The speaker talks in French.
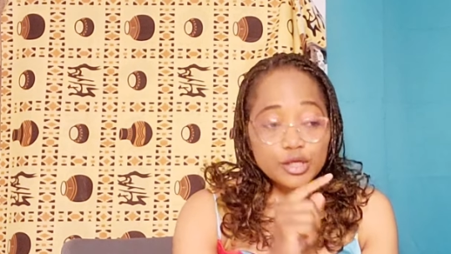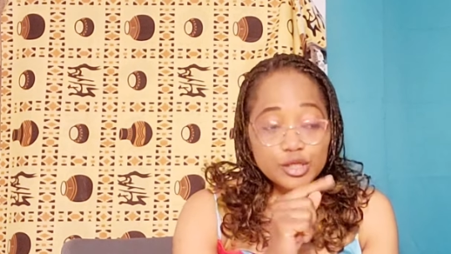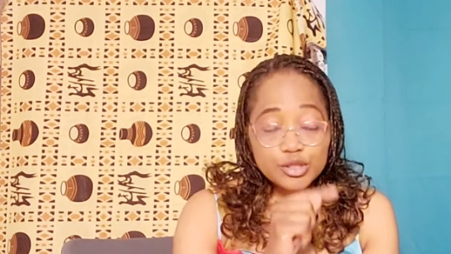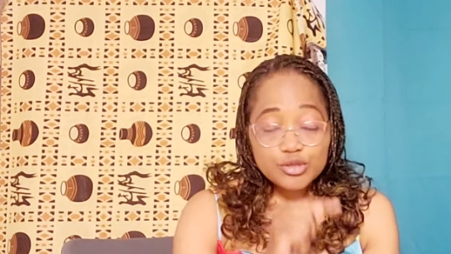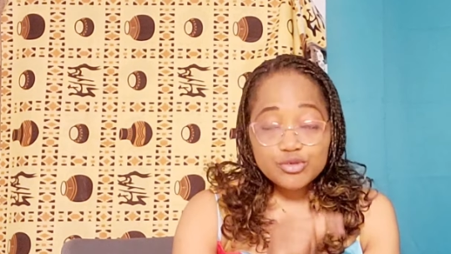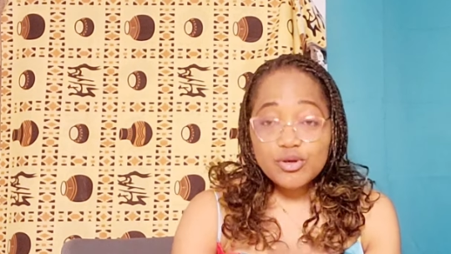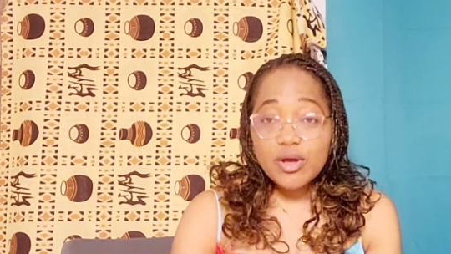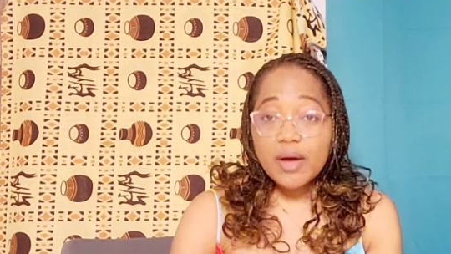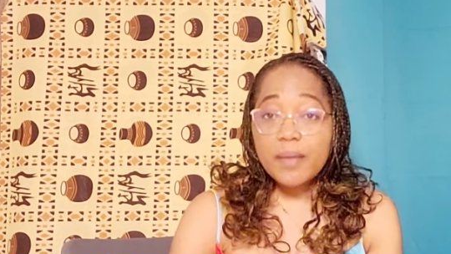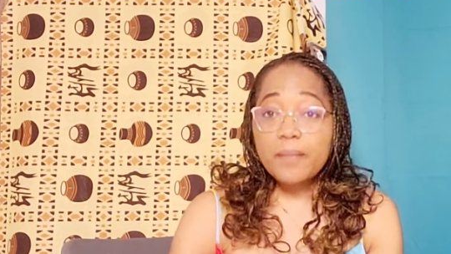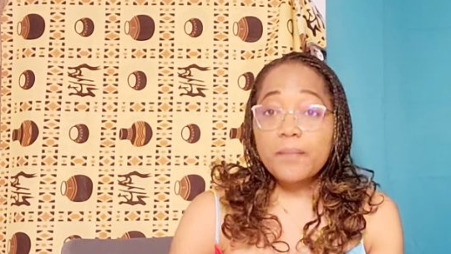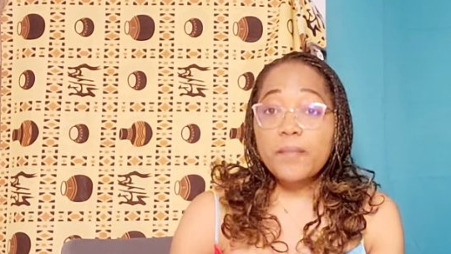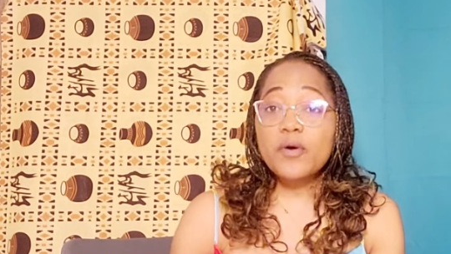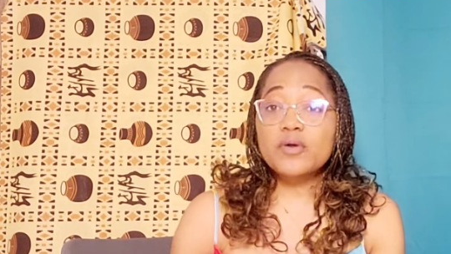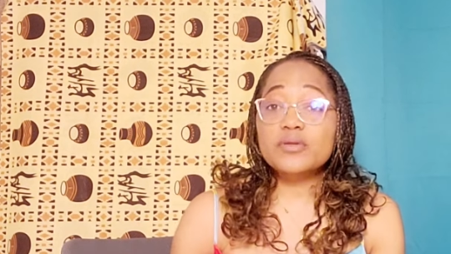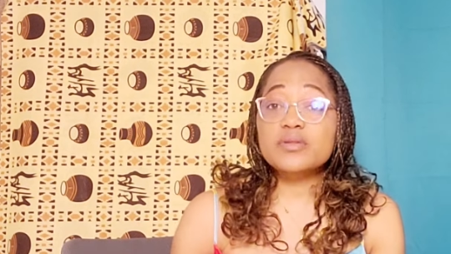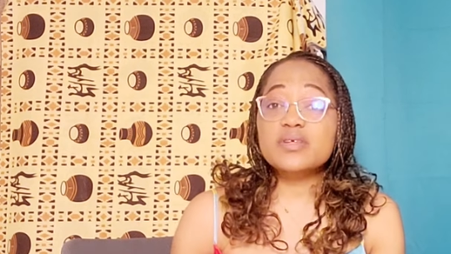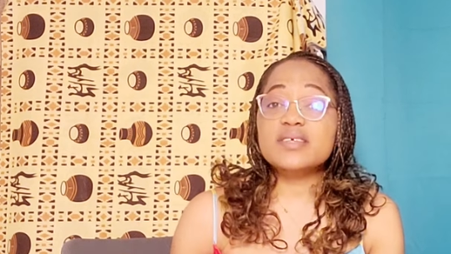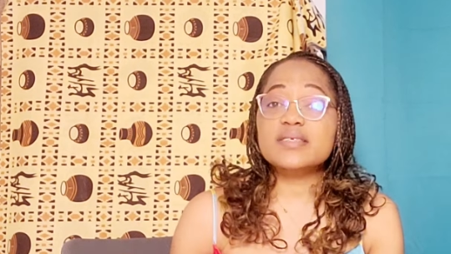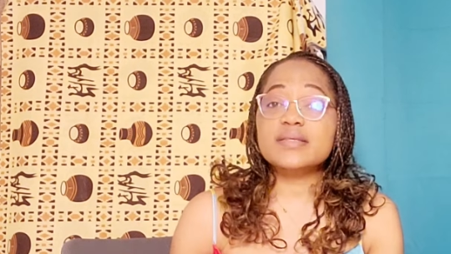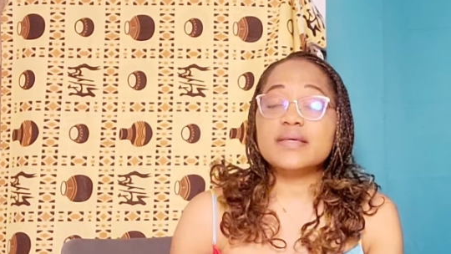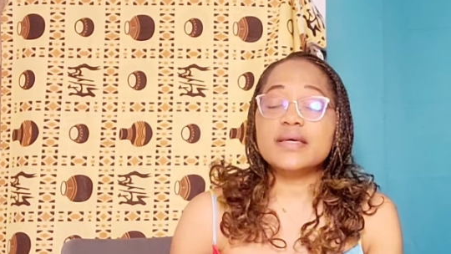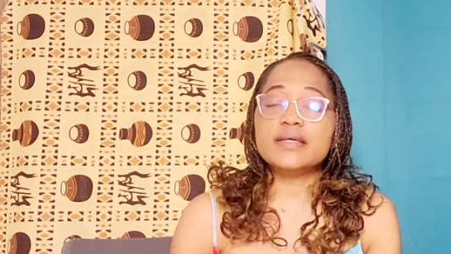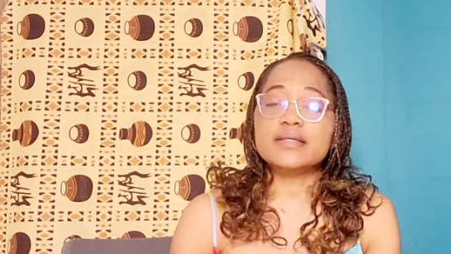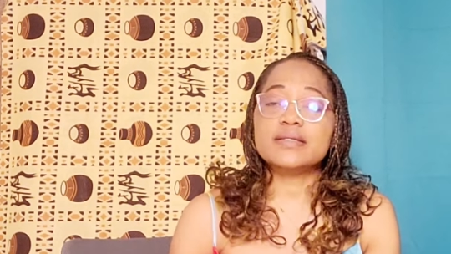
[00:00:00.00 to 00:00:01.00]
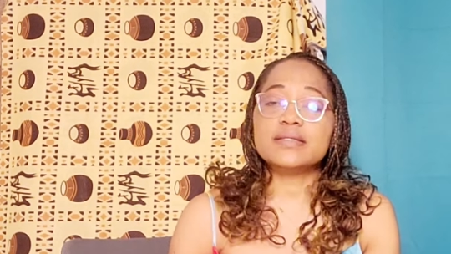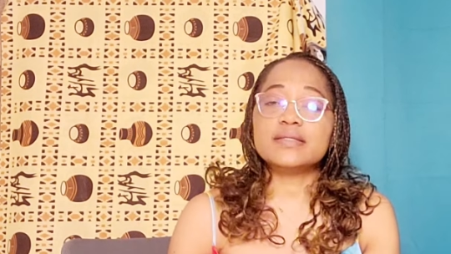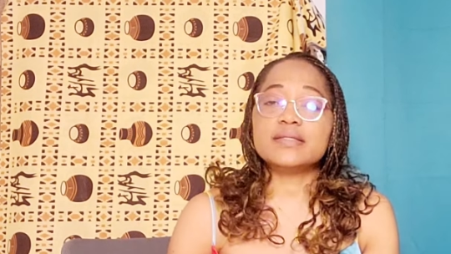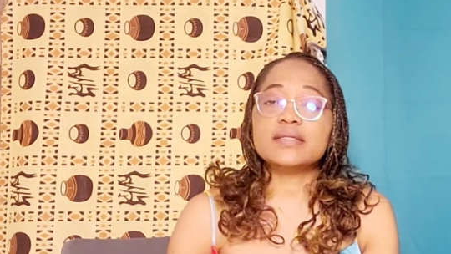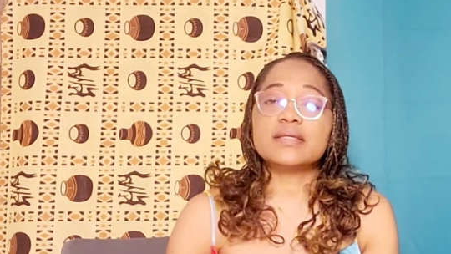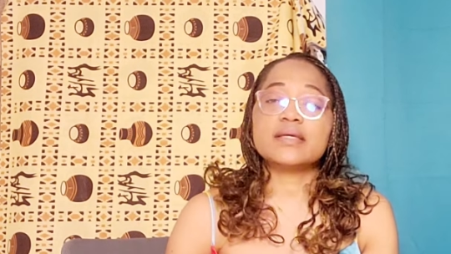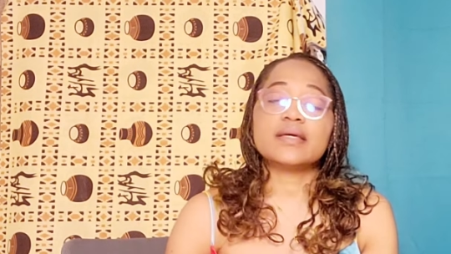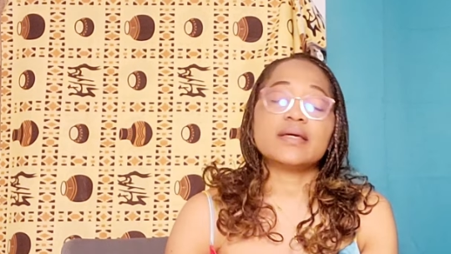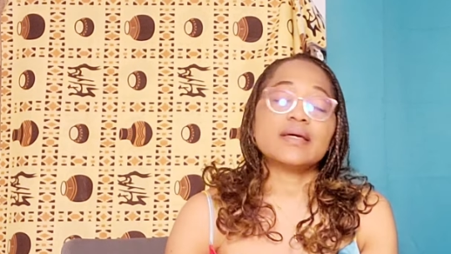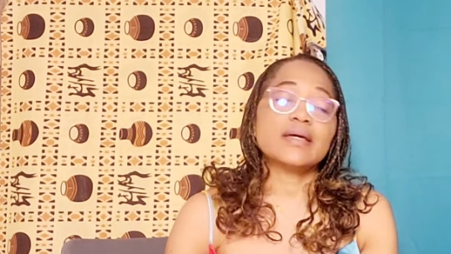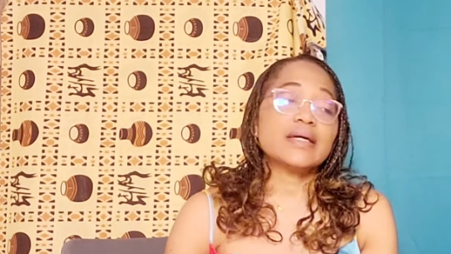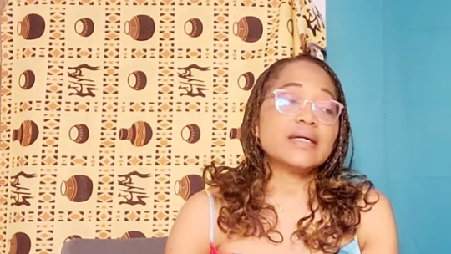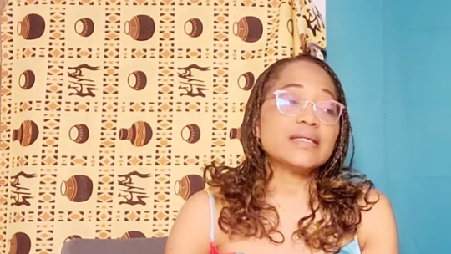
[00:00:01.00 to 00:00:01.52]
Tu apportes ça
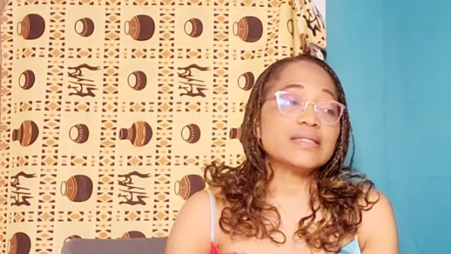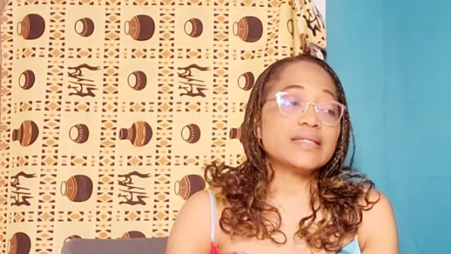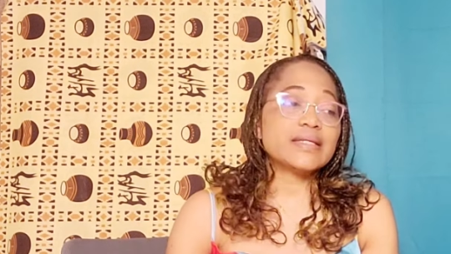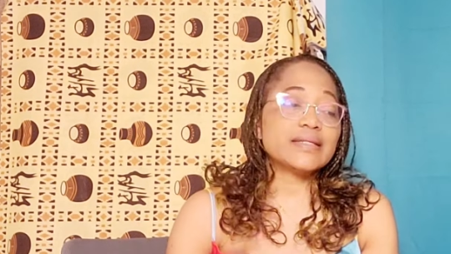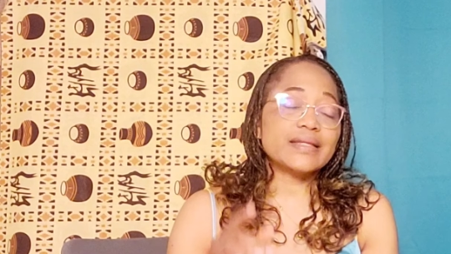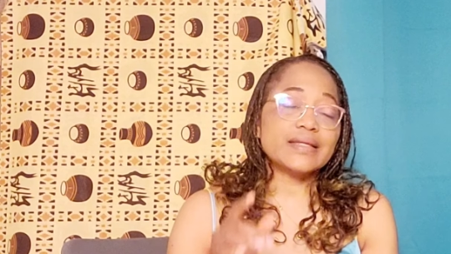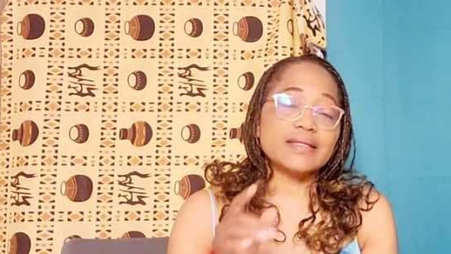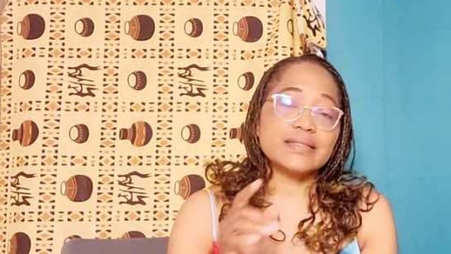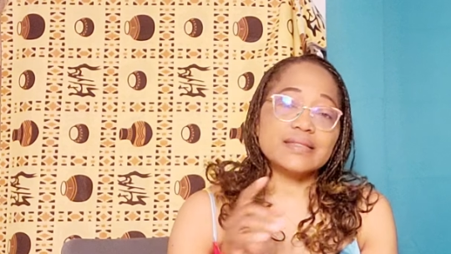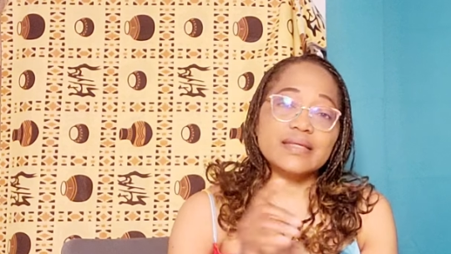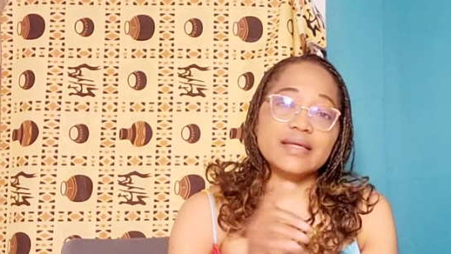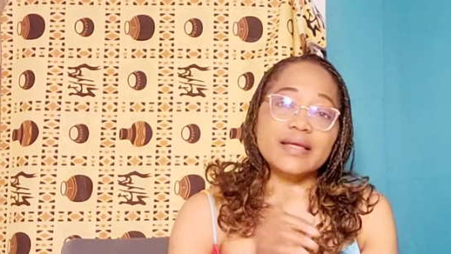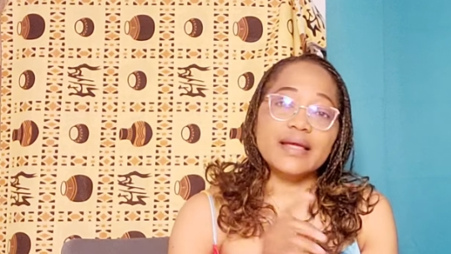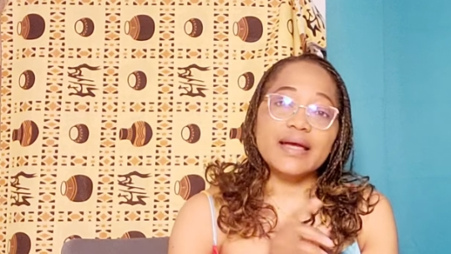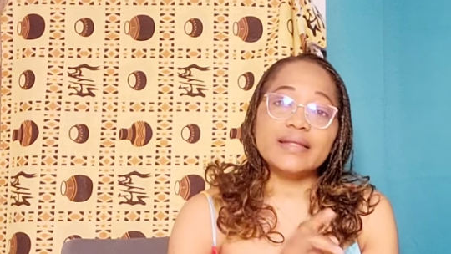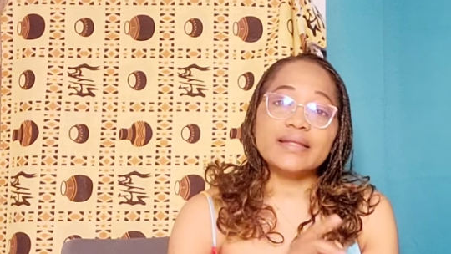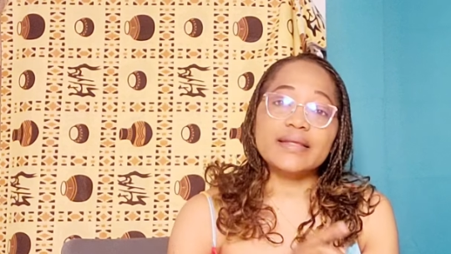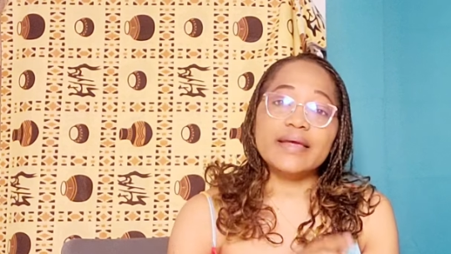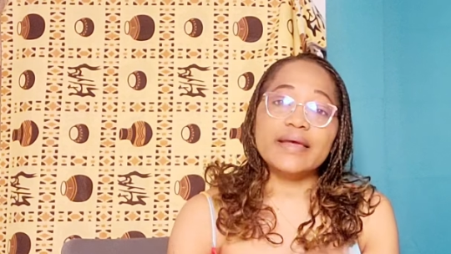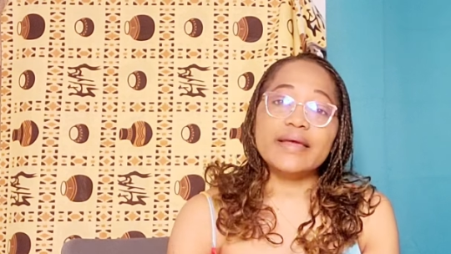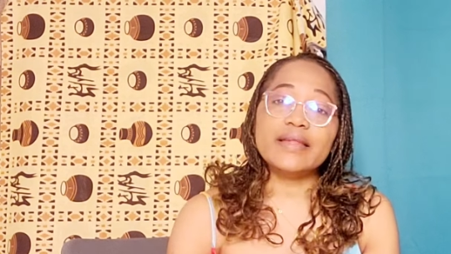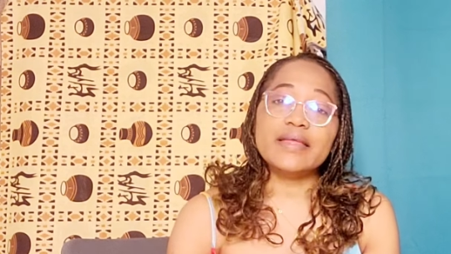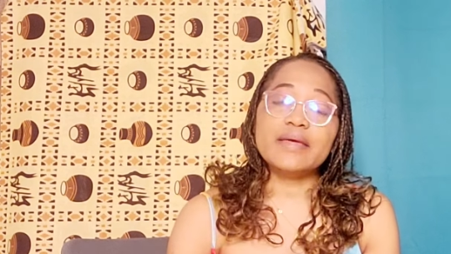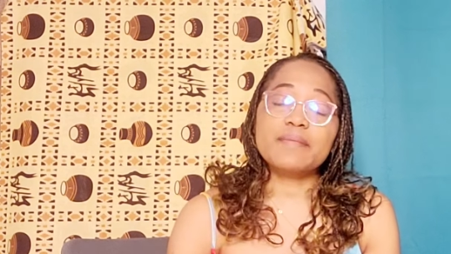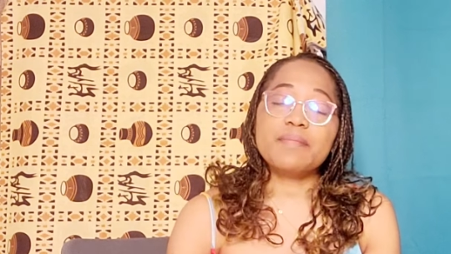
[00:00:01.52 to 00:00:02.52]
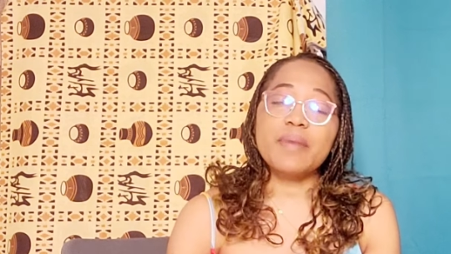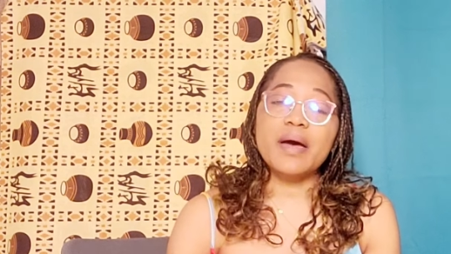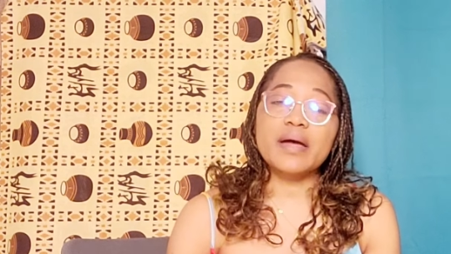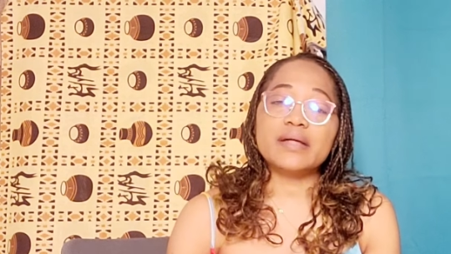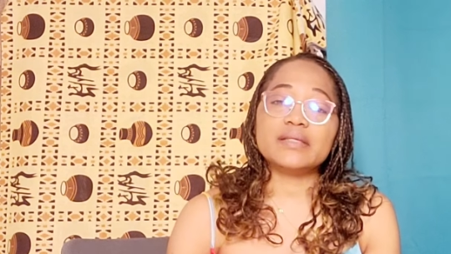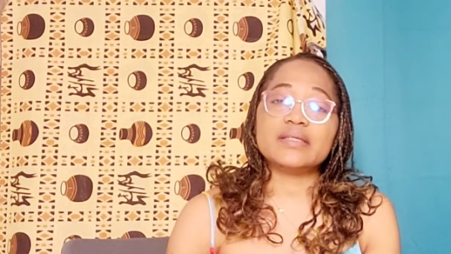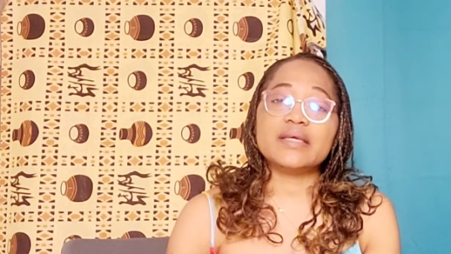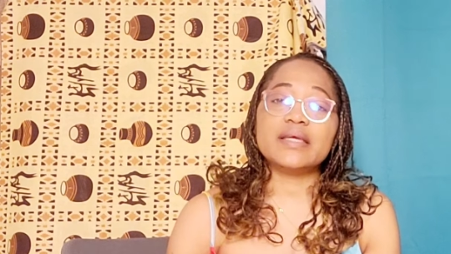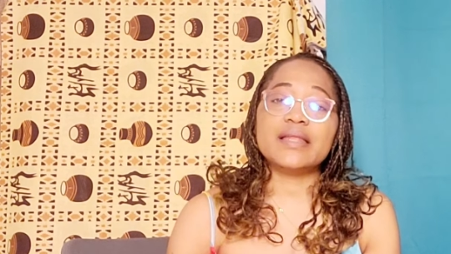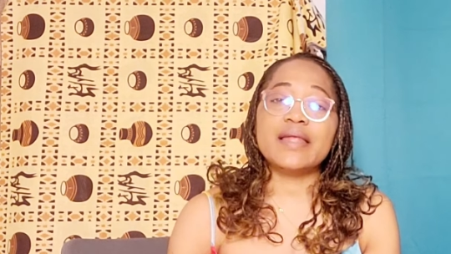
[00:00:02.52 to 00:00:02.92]
ici. C'est ainsi qu'Anaël est partie.